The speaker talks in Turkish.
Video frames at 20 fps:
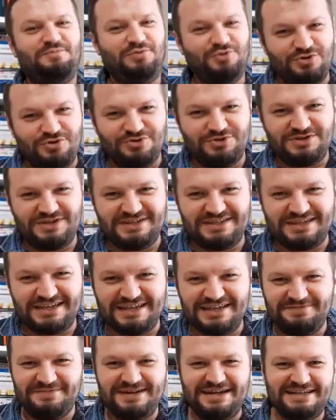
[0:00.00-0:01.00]
Bugün
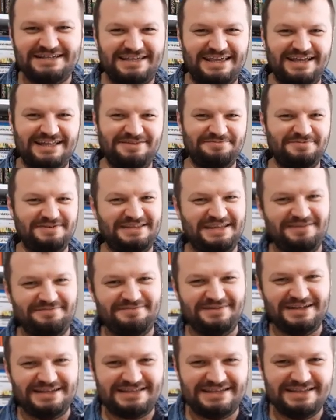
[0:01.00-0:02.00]
size biraz kendimizden
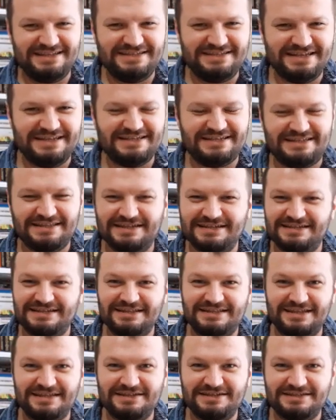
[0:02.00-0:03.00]
bahsedeceğiz.
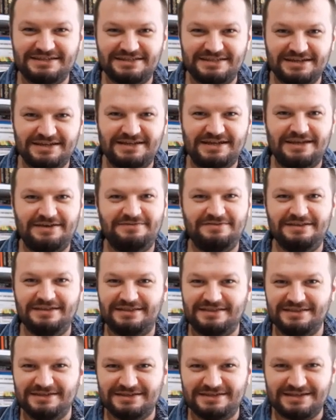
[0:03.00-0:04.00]
Nasıl tanıştık?
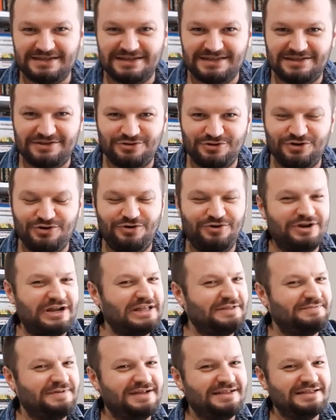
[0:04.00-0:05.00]
Evlilik nasıl gidiyor?
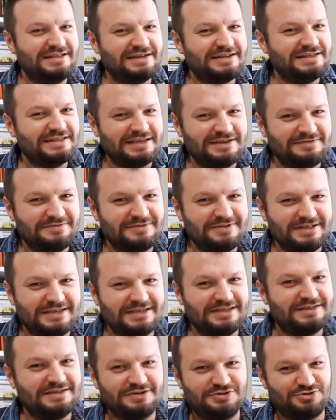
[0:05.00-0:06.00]
Öğretmenlerin
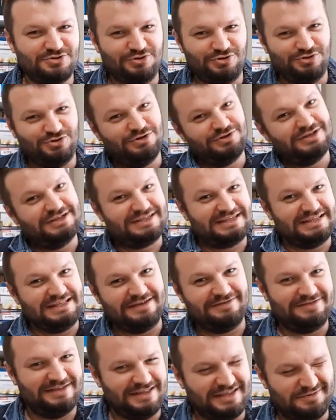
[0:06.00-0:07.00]
evliliği nasıl oluyor? Nasıl
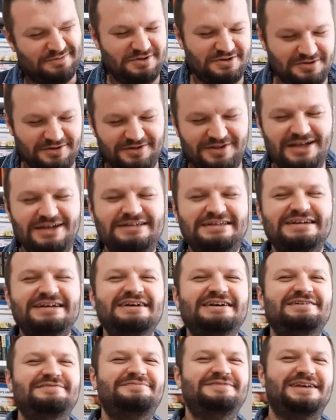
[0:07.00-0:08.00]
evlenebiliyorlar?
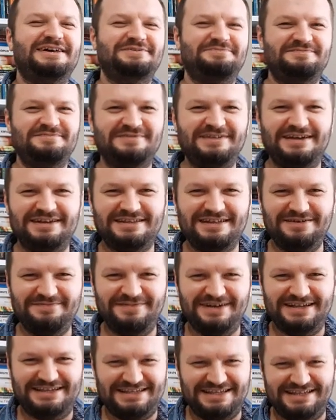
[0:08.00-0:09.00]
Biraz bunlardan
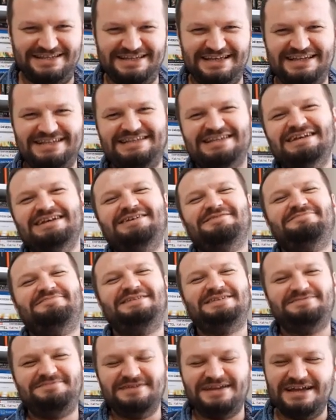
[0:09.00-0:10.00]
bahsedeceğiz.
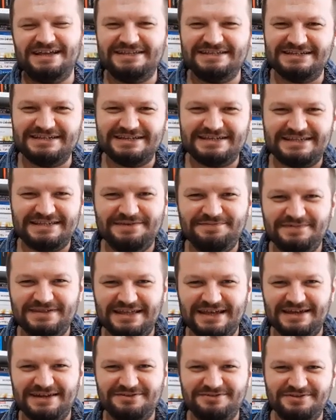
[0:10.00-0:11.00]
Biz birazcık
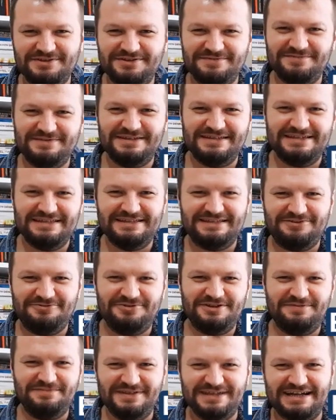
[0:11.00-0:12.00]
seminer döneminin
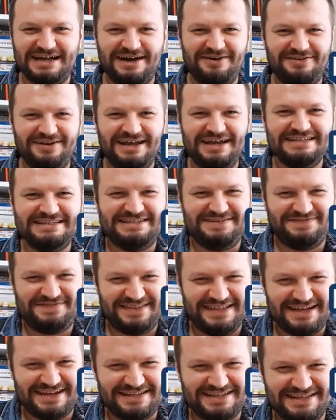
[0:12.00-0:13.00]
önemini kavrayan
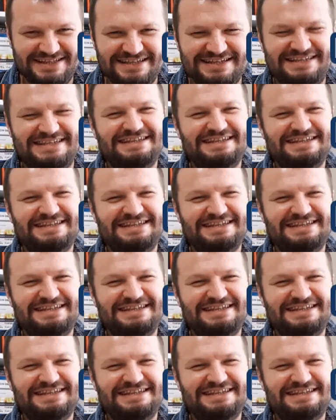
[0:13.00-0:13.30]
çiftlerdiniz.